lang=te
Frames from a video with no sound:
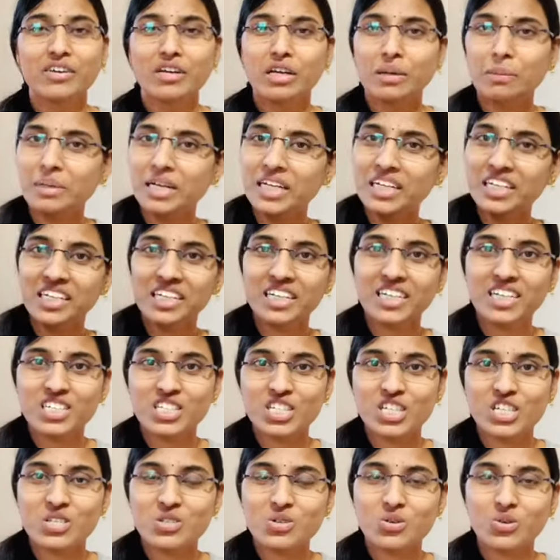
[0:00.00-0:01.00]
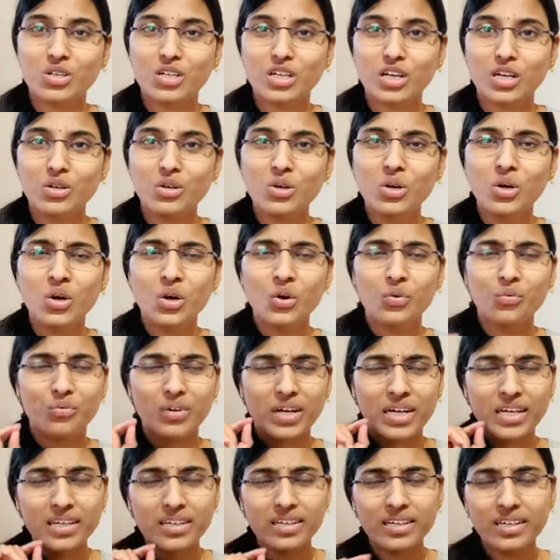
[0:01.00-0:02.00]
ఇమీడియట్గా చేసుకున్నాను
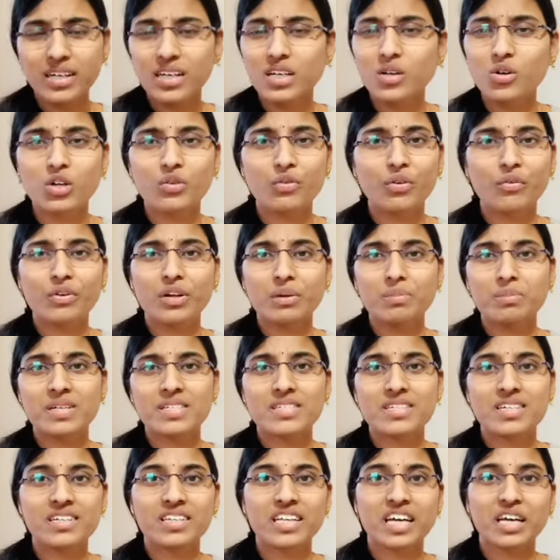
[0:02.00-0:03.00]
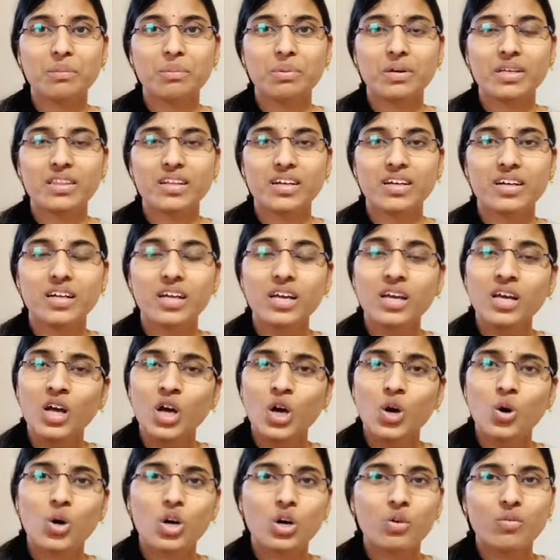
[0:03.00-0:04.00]
వెంటనే ఒక ఫిఫ్టీ పర్సెంట్ తగ్గిపోయిందండి
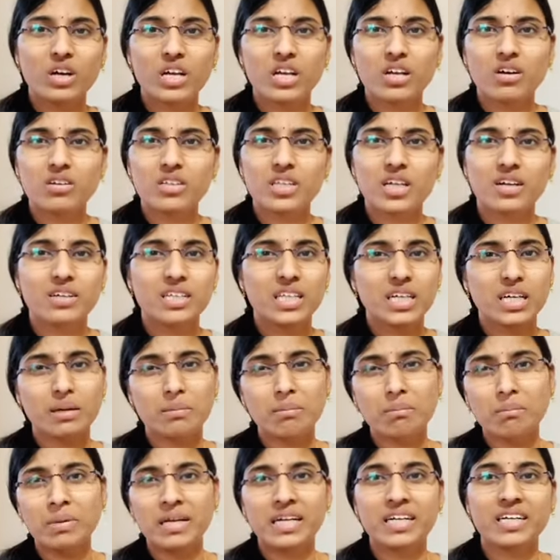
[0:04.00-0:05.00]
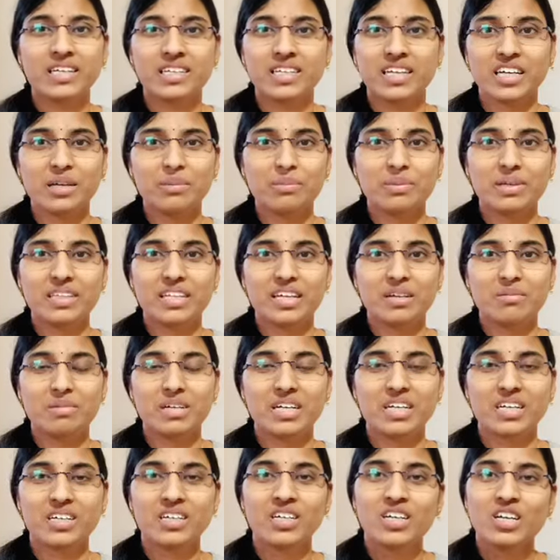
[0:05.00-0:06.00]
ఒక వన్ అవర్ తర్వాత కంప్లీట్గా తగ్గిపోయింది అనమాట
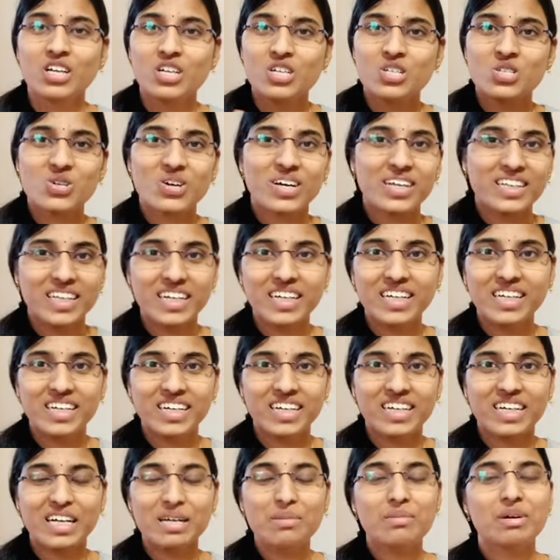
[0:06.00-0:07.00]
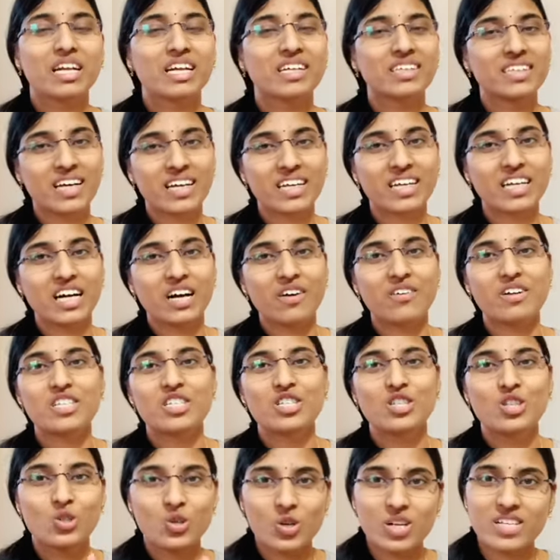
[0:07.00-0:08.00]
సో అదేంటంటే మనకు దానికి కావాల్సిన
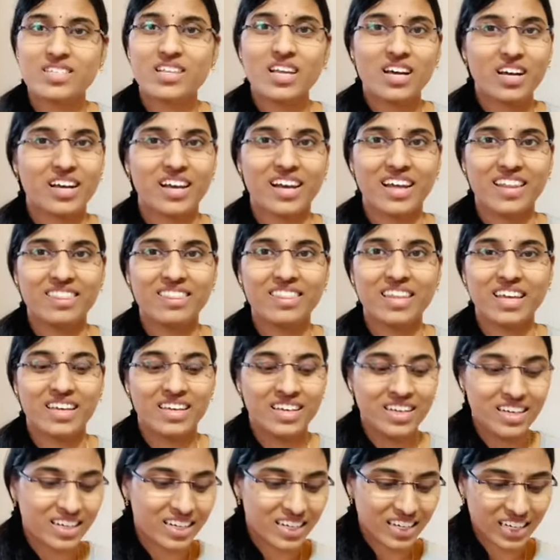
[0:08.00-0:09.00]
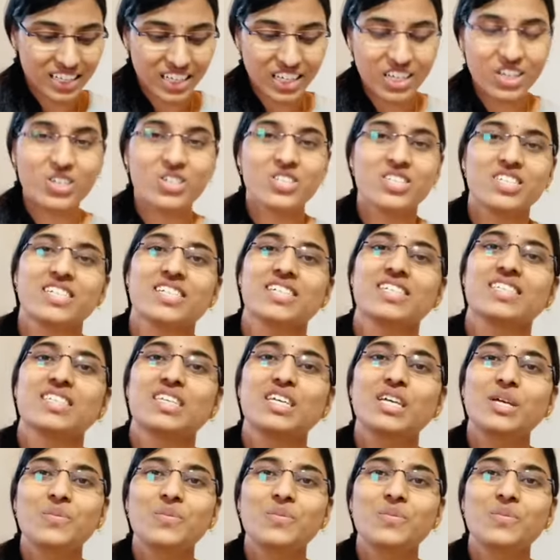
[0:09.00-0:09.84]
తులసాకులు అంతే నా దగ్గర వచ్చేసి